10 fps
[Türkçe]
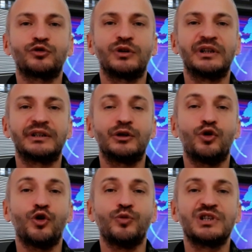faturaları
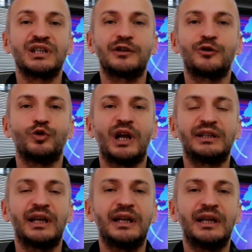önümüzdeki
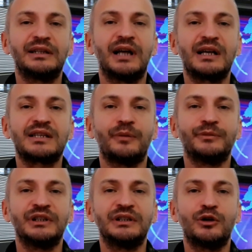günlerde daha
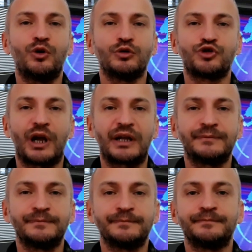zamlı olacak.